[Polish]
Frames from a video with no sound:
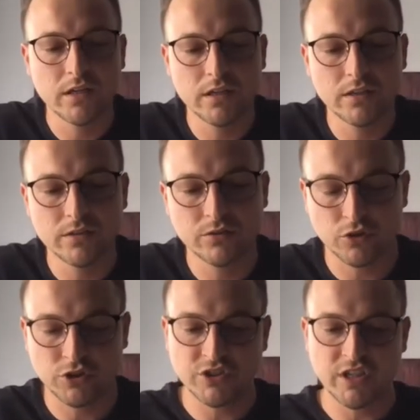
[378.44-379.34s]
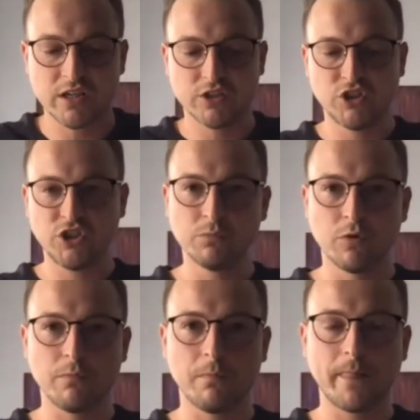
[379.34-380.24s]
y, co się dzieje?
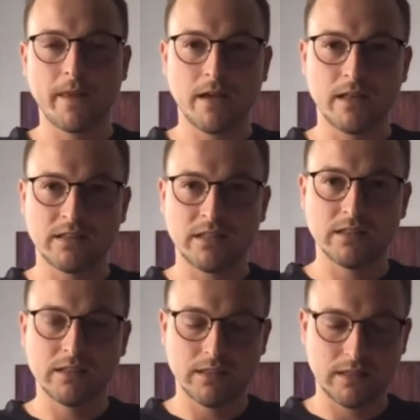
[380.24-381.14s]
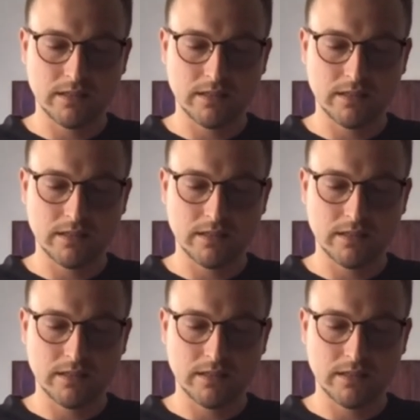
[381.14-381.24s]
Zimą ten,